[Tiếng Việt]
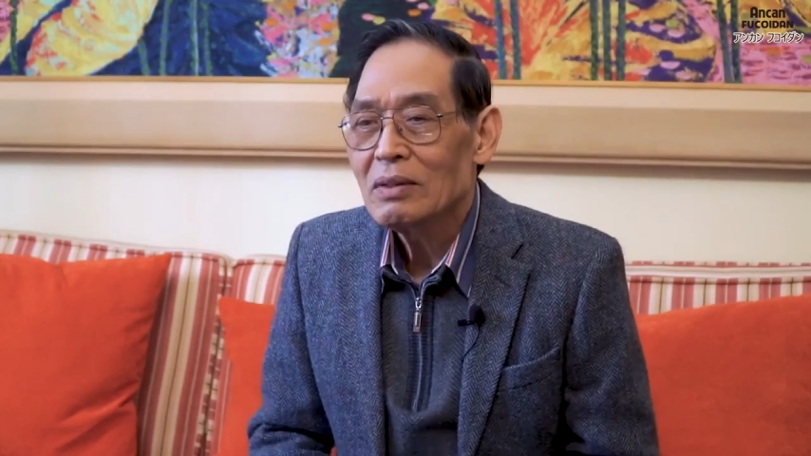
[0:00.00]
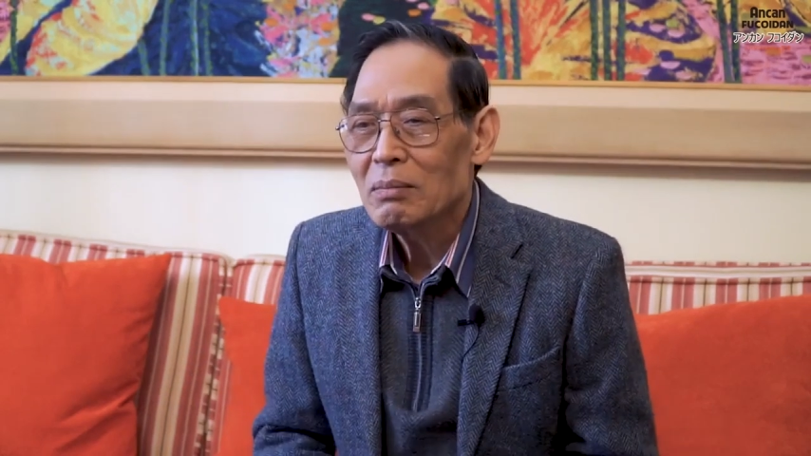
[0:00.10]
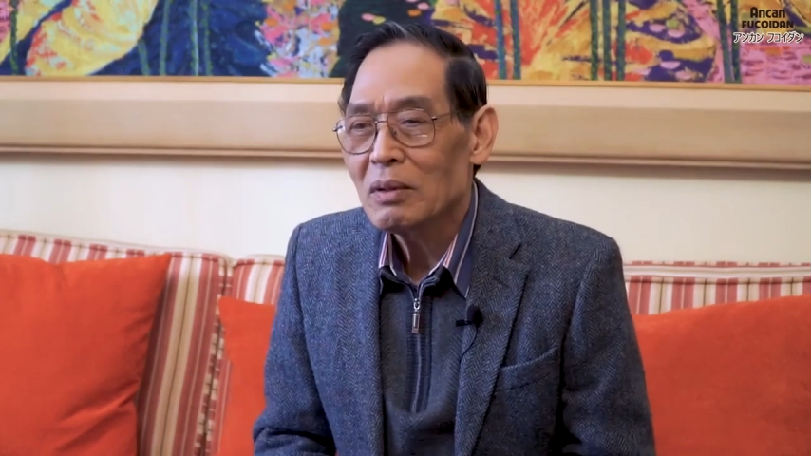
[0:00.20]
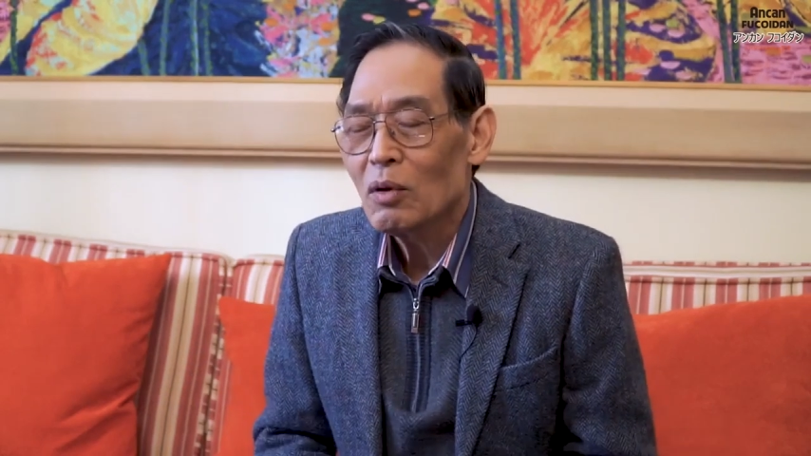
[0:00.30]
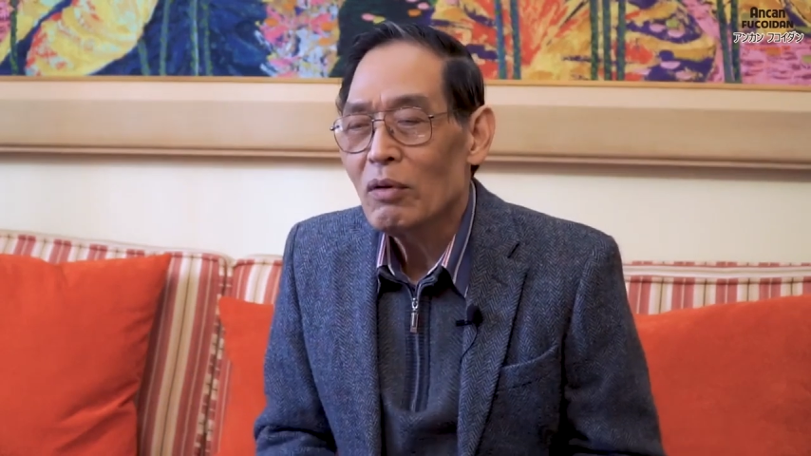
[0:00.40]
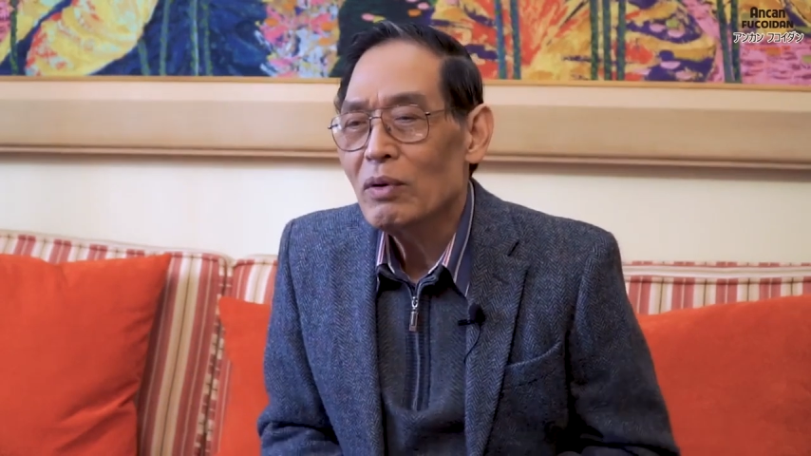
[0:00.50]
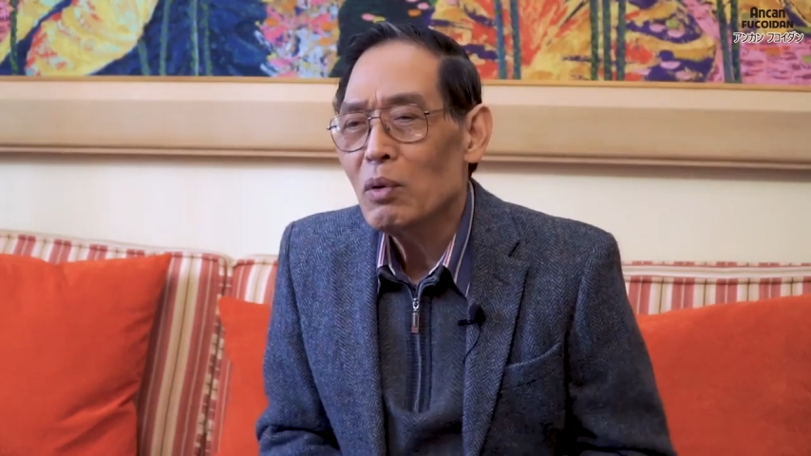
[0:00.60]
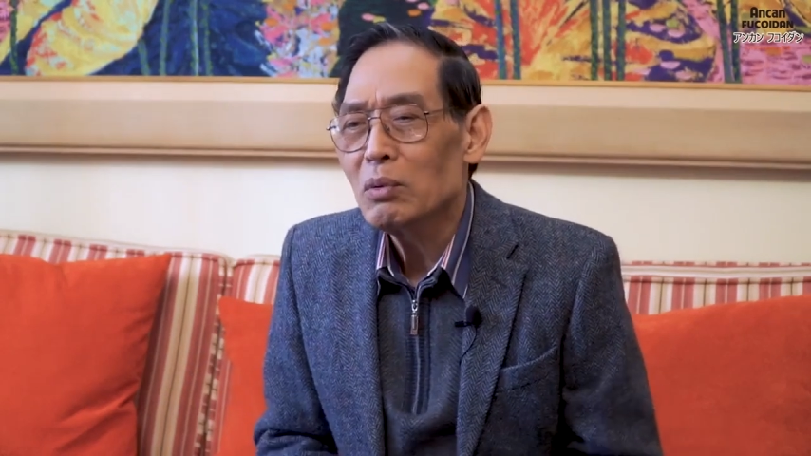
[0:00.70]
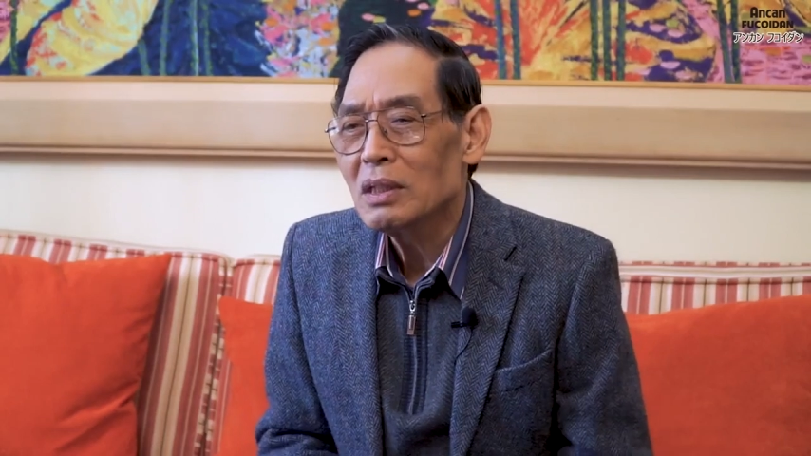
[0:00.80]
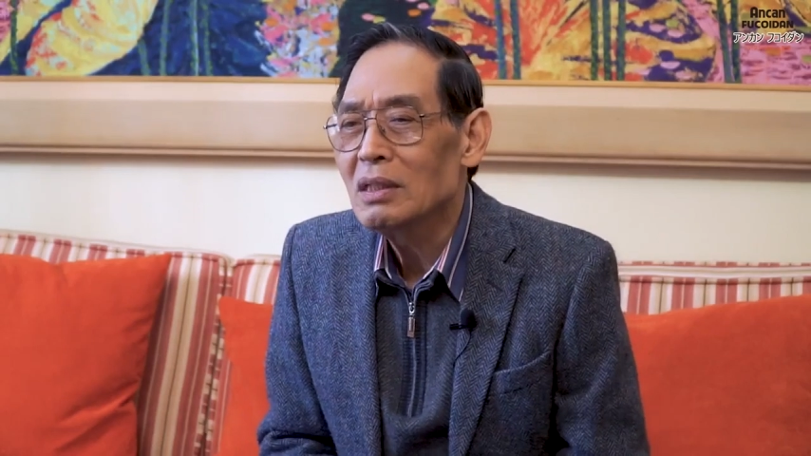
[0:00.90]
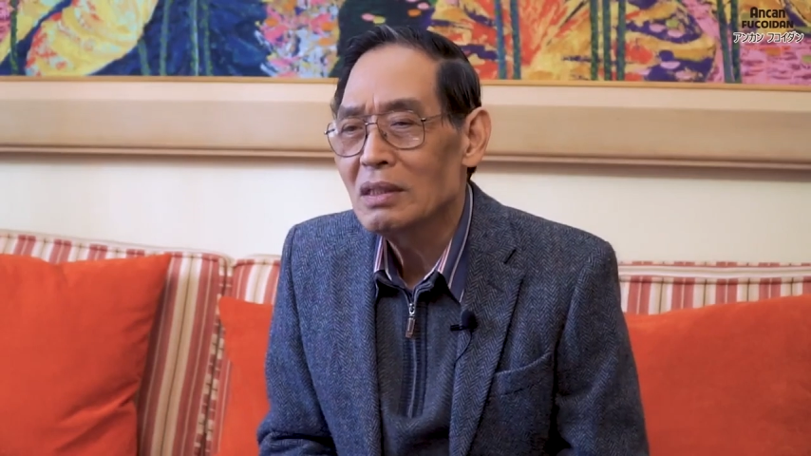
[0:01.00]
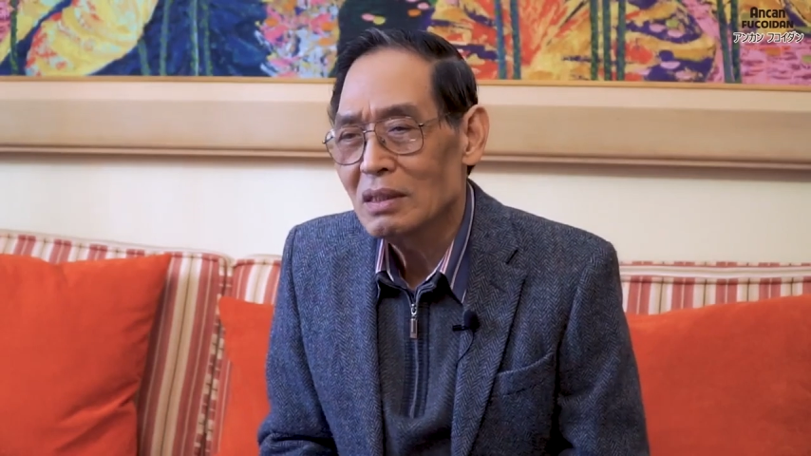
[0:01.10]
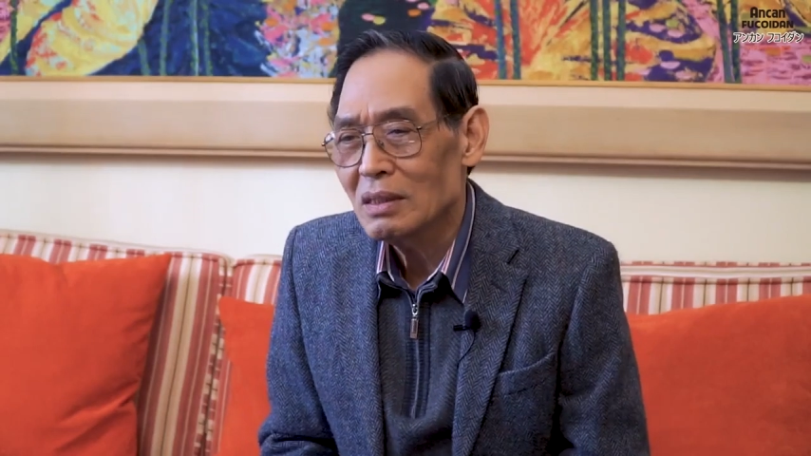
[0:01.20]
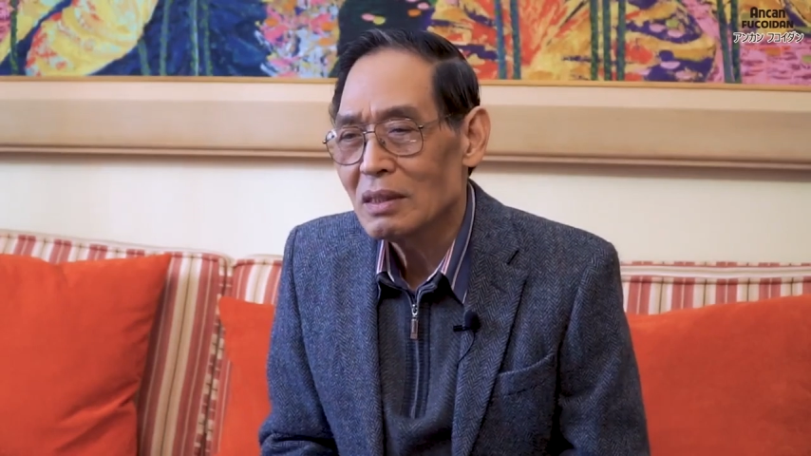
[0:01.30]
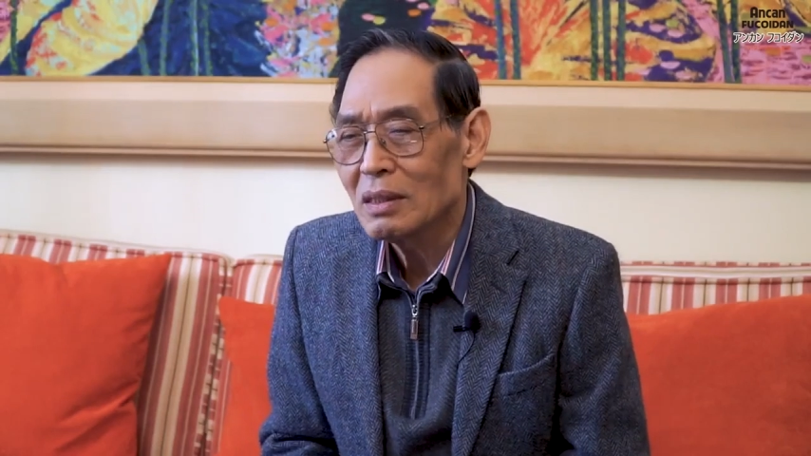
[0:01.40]
nhưng mà đối với ung
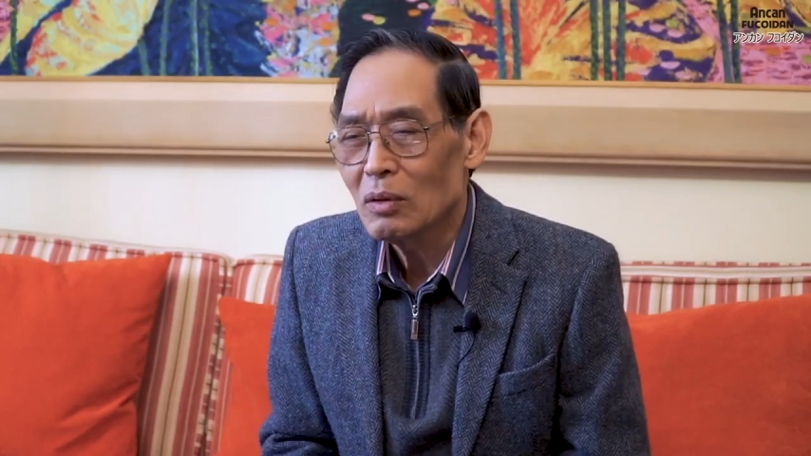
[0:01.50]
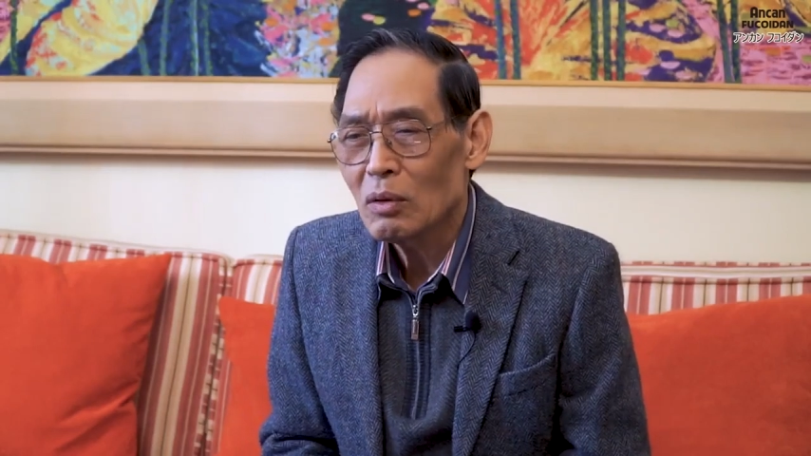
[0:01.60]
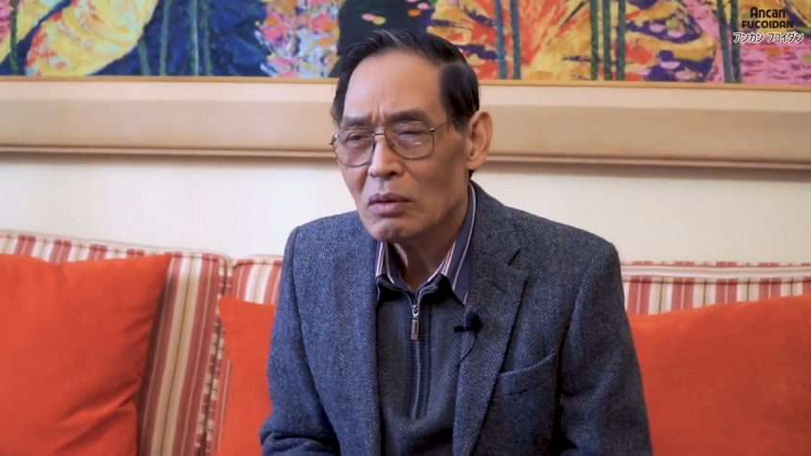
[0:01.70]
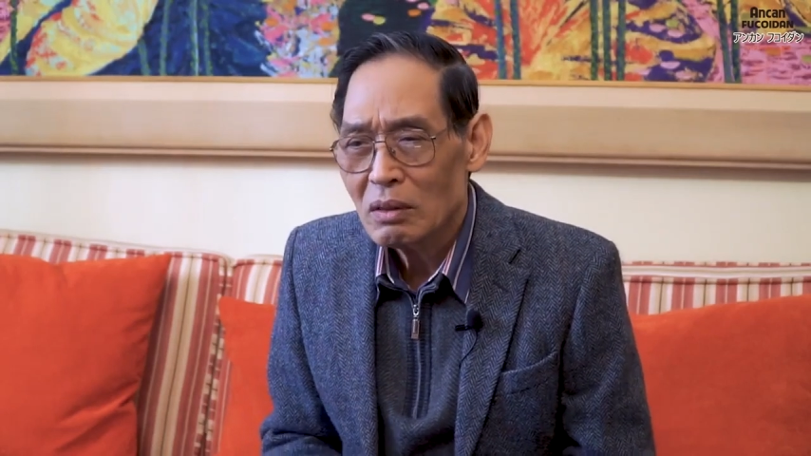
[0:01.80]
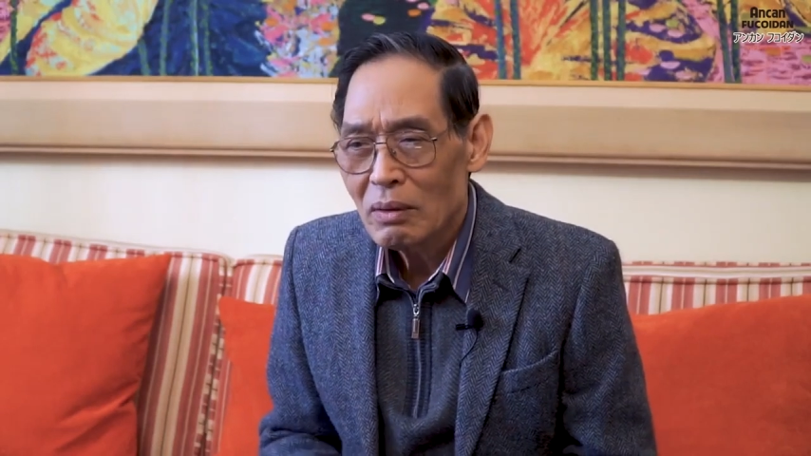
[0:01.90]
thư thì nó